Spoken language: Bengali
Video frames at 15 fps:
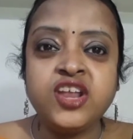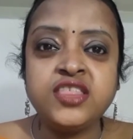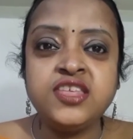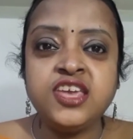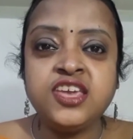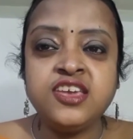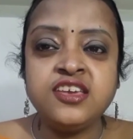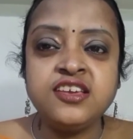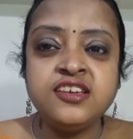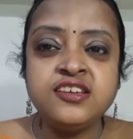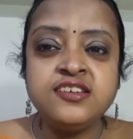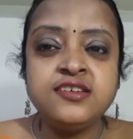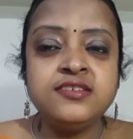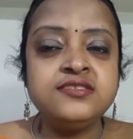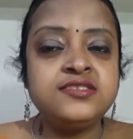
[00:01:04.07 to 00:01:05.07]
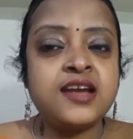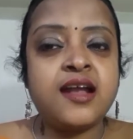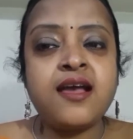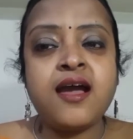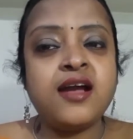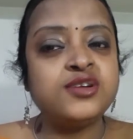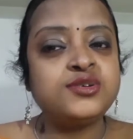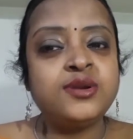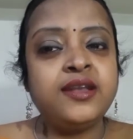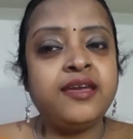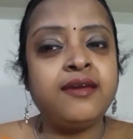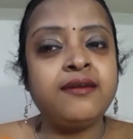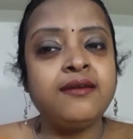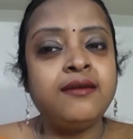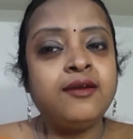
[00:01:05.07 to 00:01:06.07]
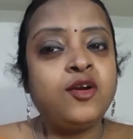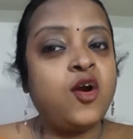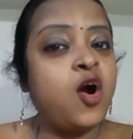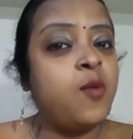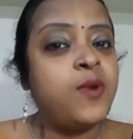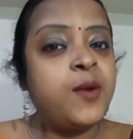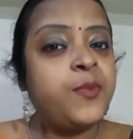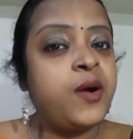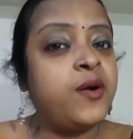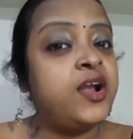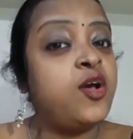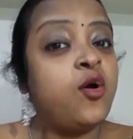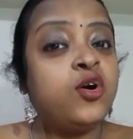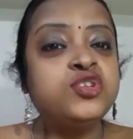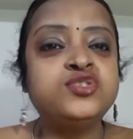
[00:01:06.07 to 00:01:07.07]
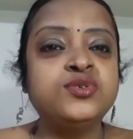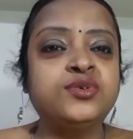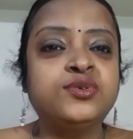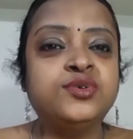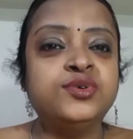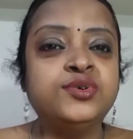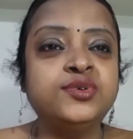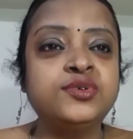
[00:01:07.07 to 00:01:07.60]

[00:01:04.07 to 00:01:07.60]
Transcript: করে দিই যারা আসলে ক্ষমা পাওয়ার অযোগ্য